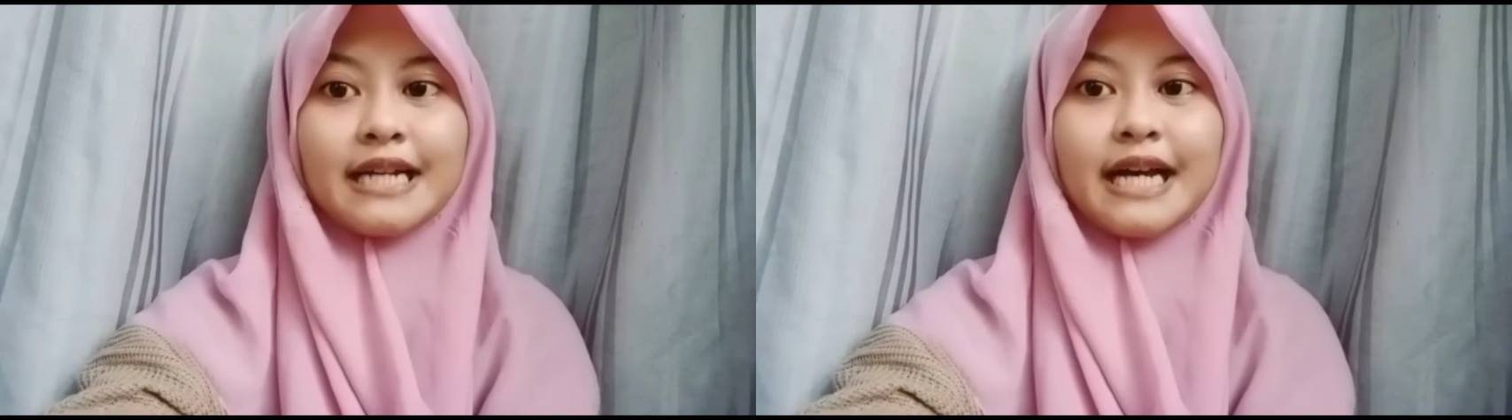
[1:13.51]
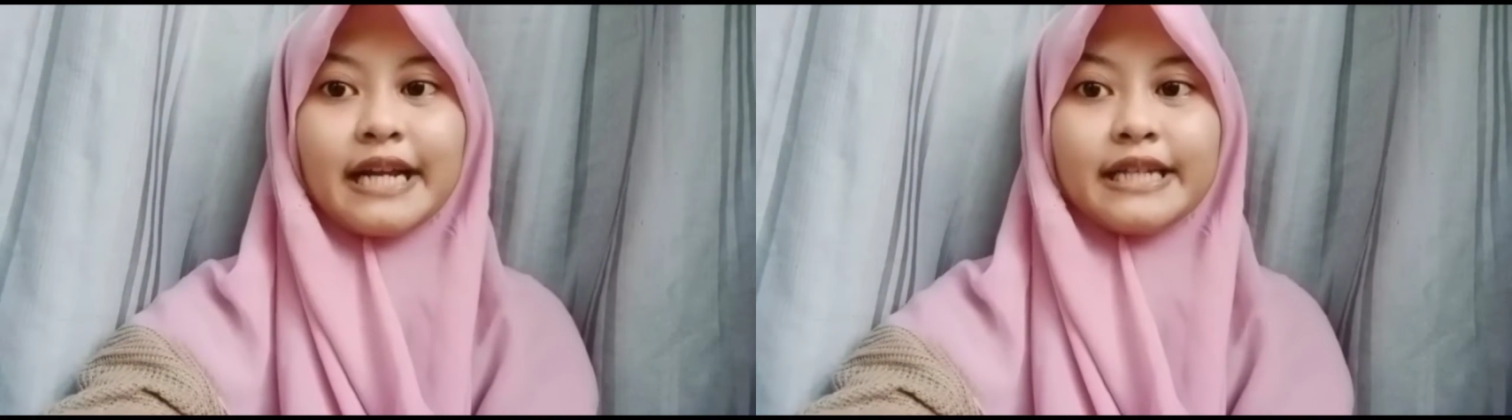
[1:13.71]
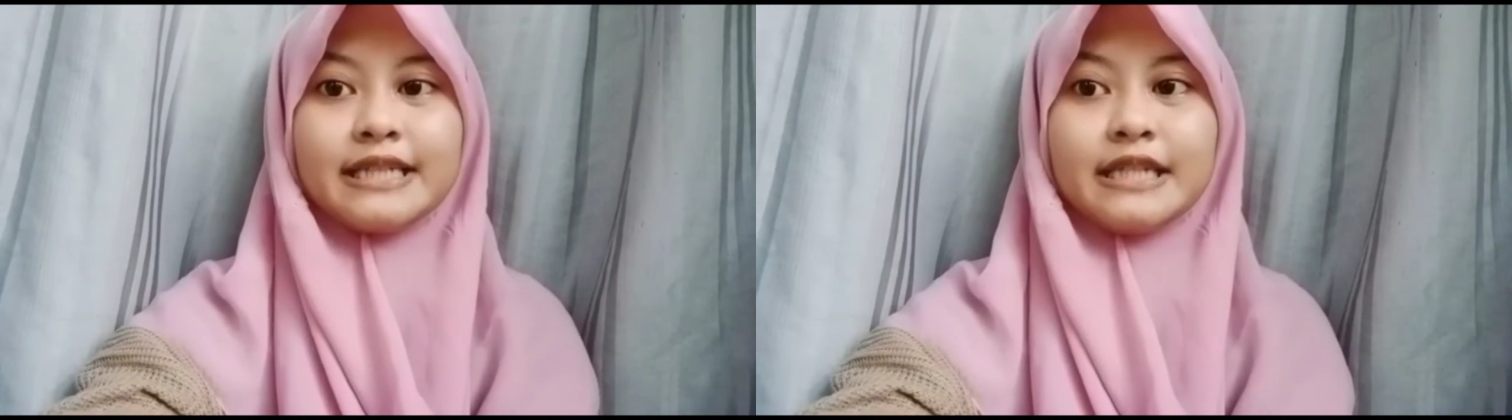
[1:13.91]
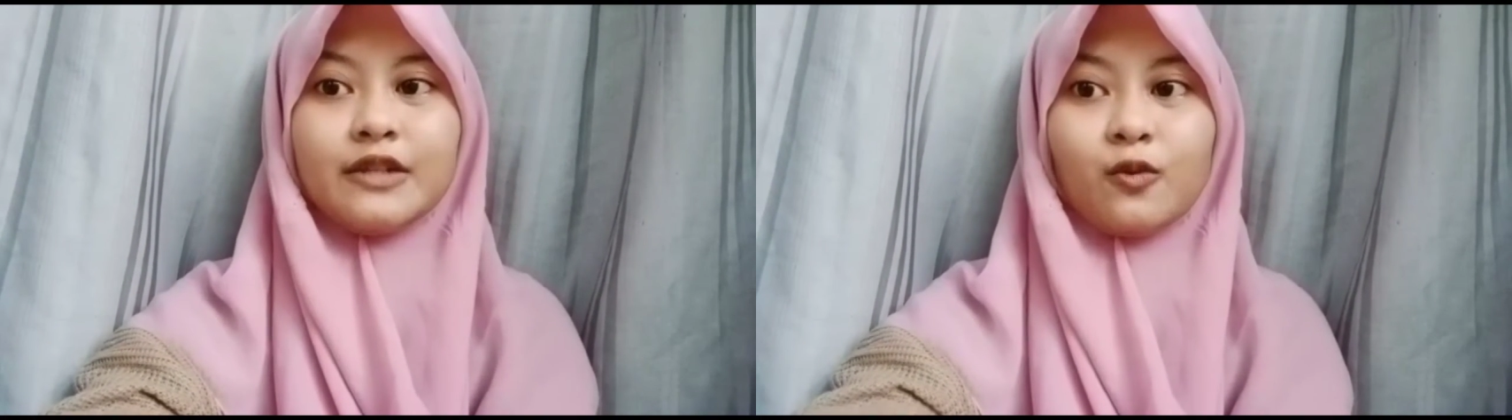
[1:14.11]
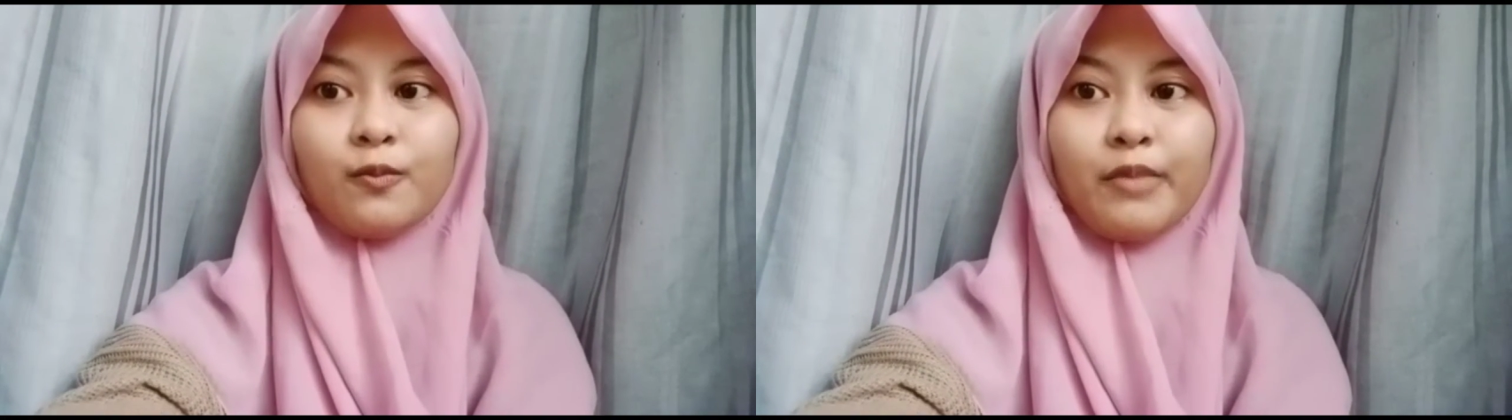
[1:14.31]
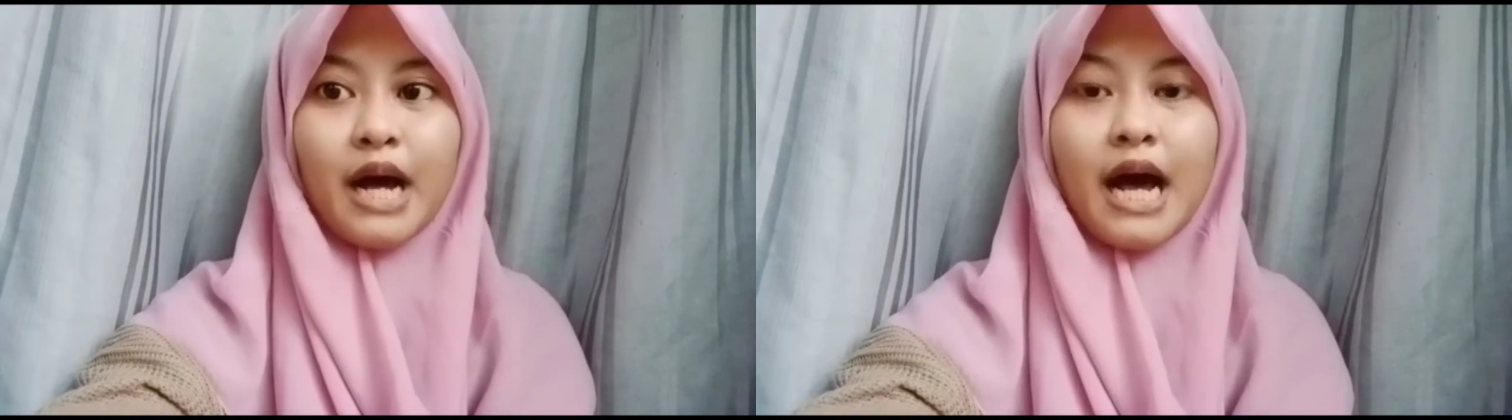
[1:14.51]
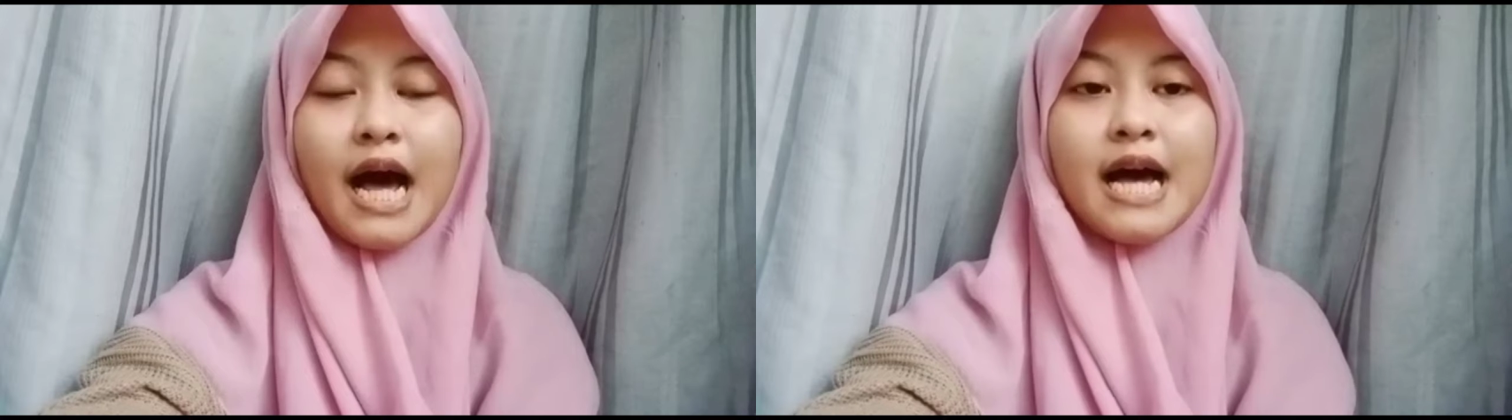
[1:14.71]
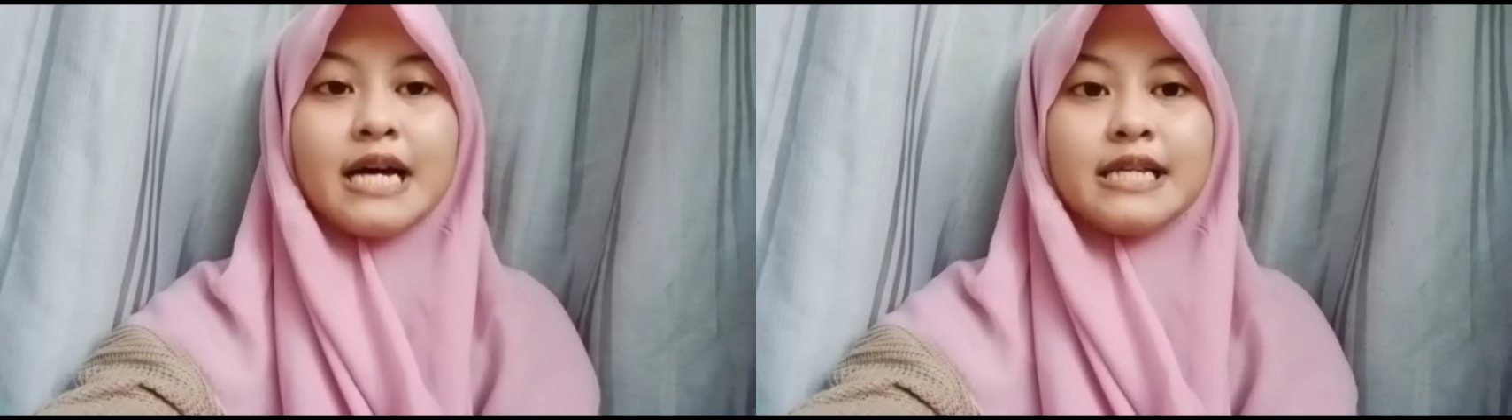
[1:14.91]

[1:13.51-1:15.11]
karya seni rupa.